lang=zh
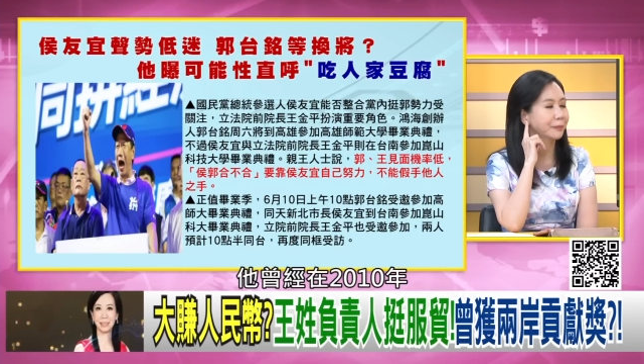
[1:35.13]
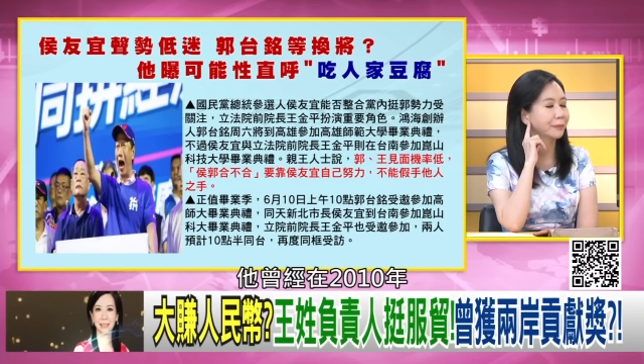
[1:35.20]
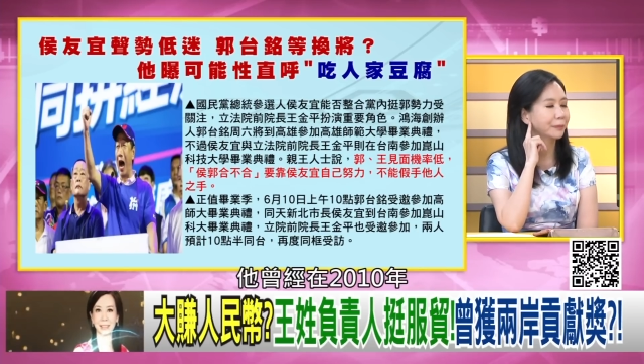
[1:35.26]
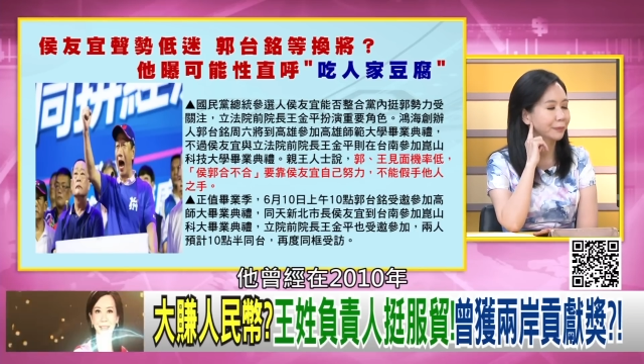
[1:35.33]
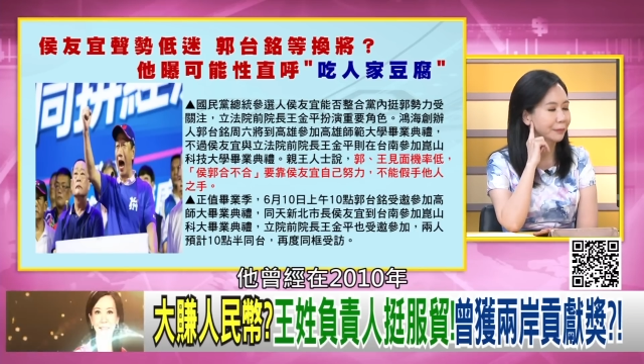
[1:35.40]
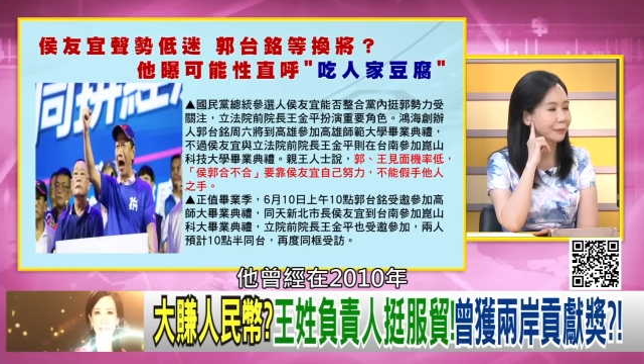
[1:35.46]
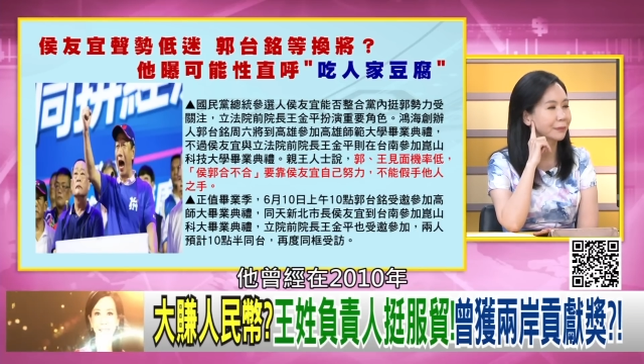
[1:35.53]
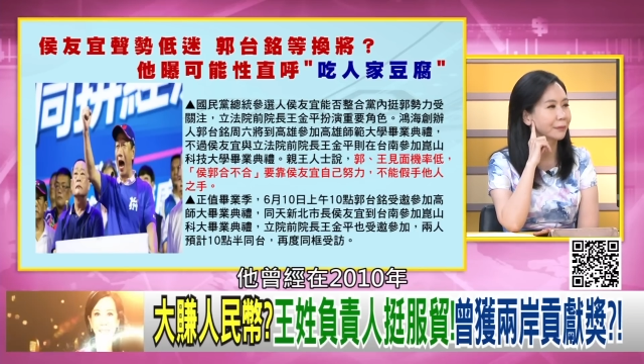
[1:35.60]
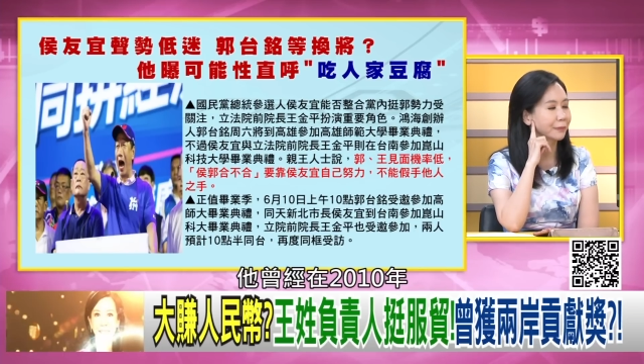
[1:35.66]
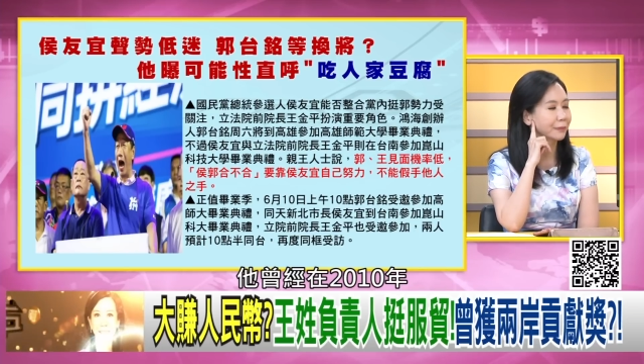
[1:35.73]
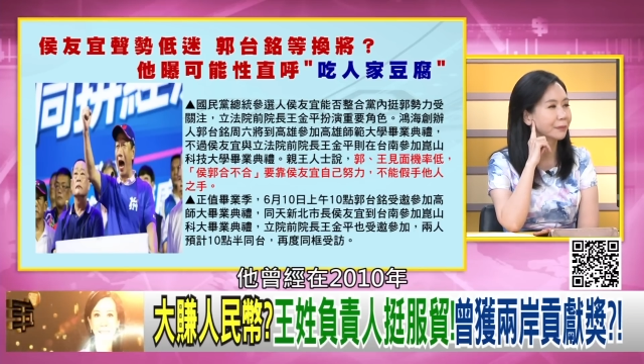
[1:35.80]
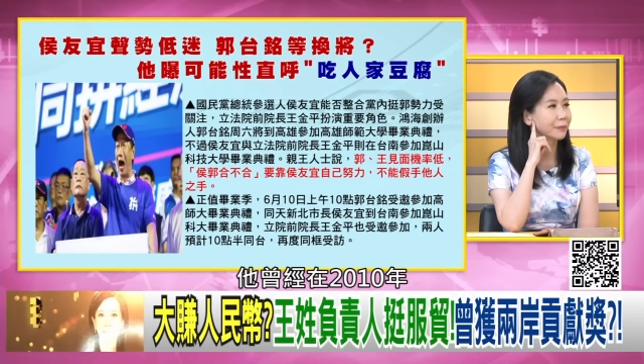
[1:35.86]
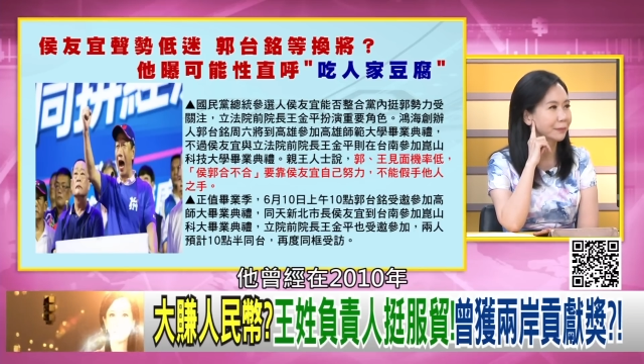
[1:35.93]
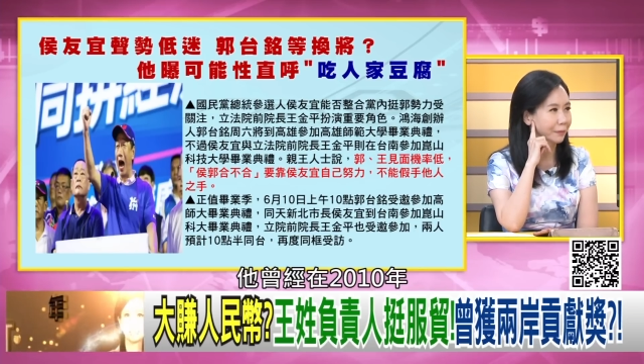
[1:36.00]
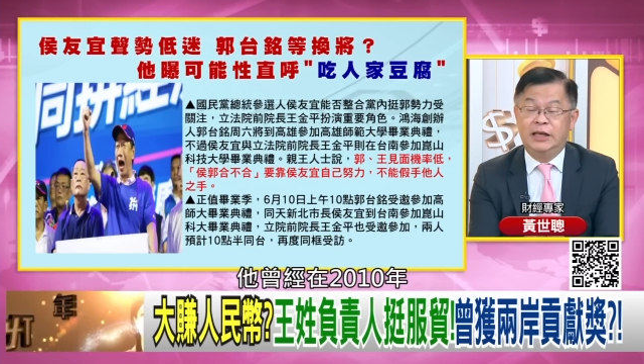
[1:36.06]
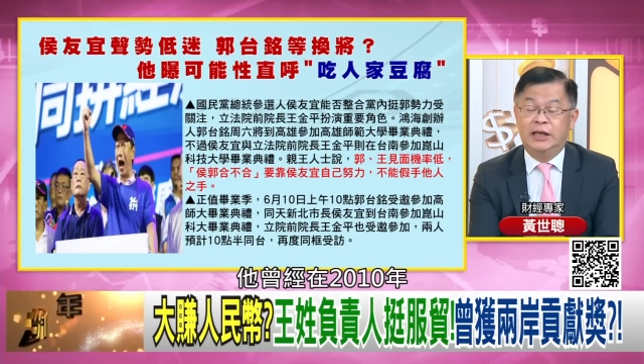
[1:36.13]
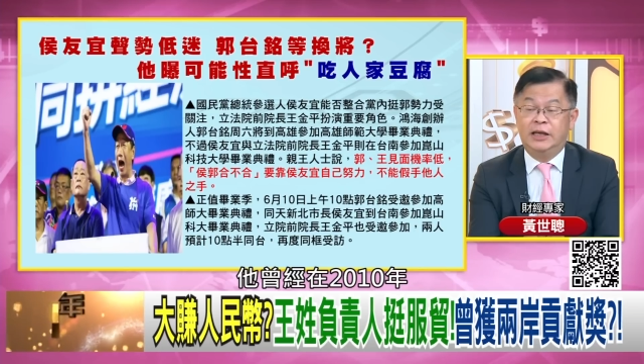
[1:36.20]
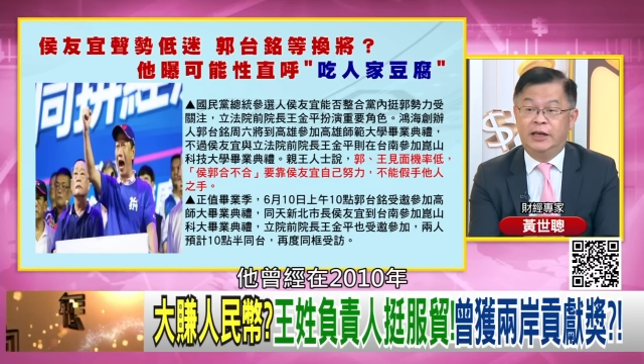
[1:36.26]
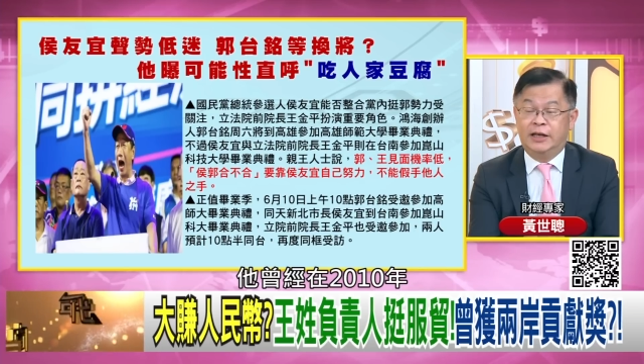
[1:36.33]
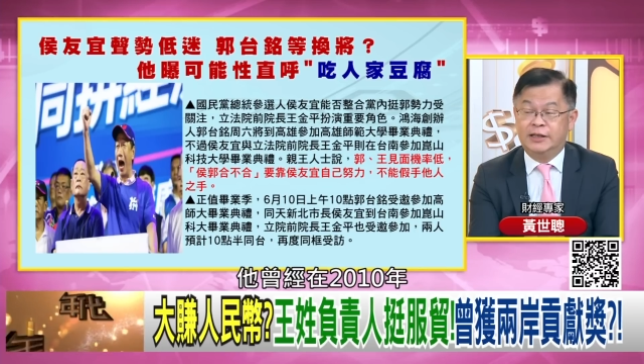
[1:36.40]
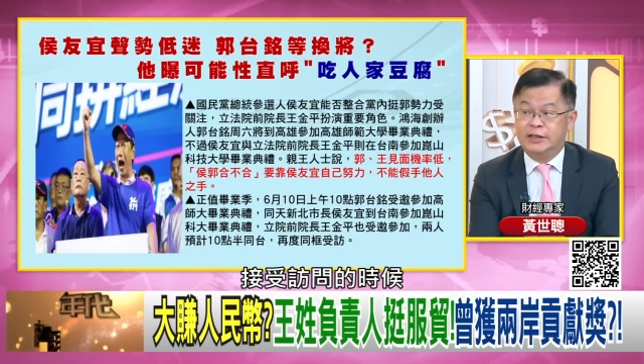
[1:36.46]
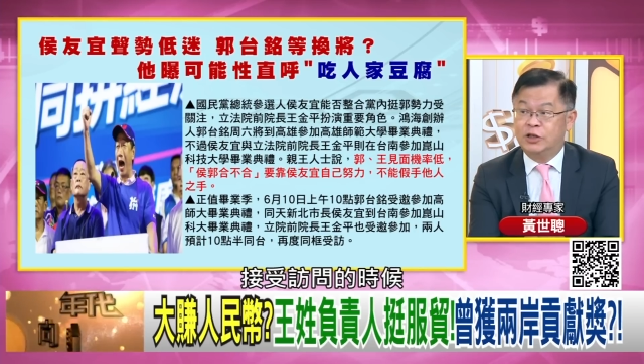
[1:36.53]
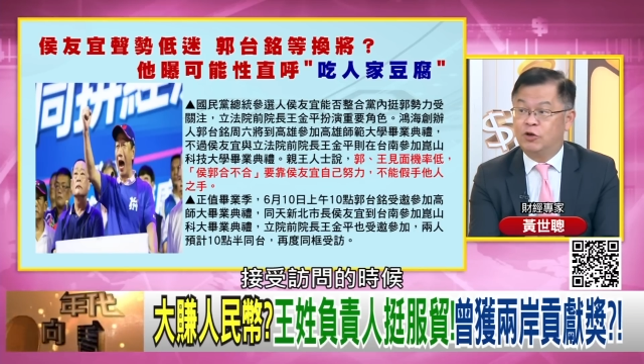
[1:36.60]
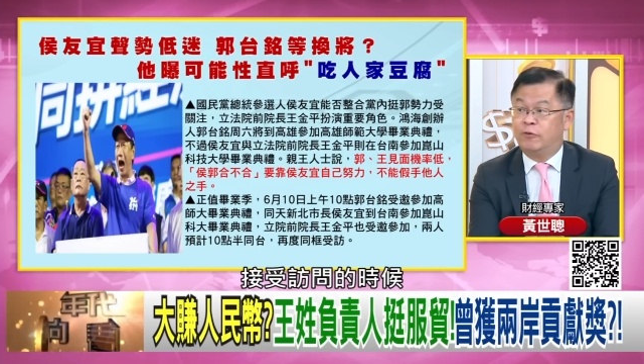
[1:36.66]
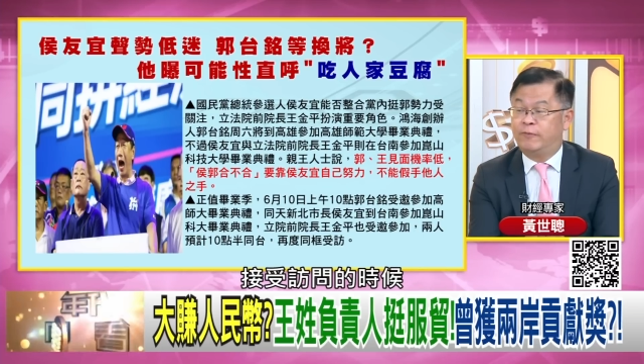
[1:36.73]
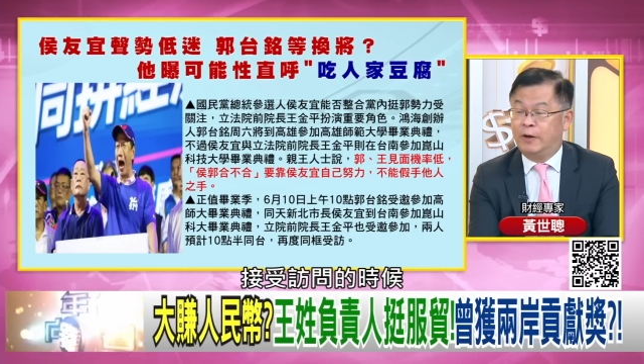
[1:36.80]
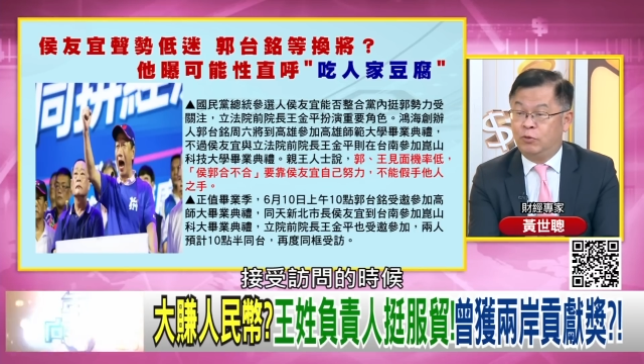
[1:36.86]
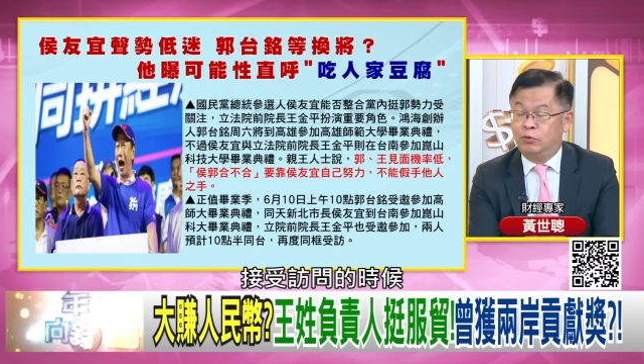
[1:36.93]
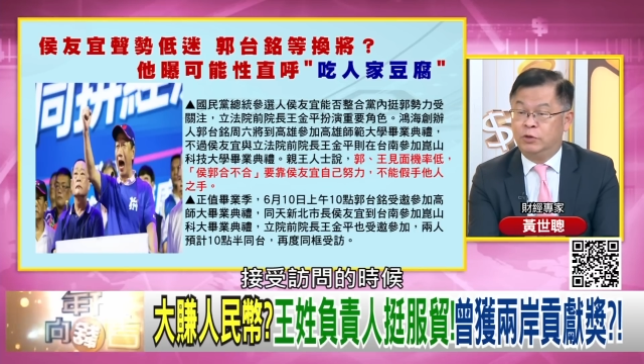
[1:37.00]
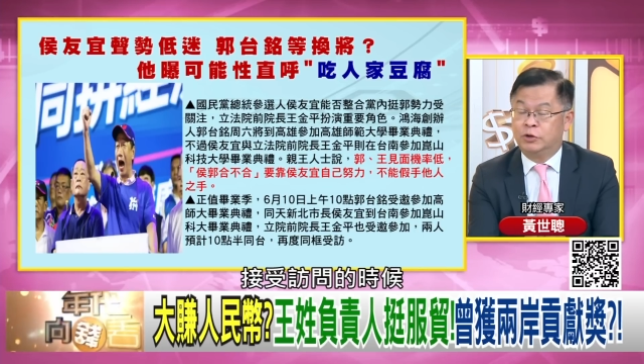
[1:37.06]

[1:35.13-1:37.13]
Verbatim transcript: 他曾经在二零一零年接受访问的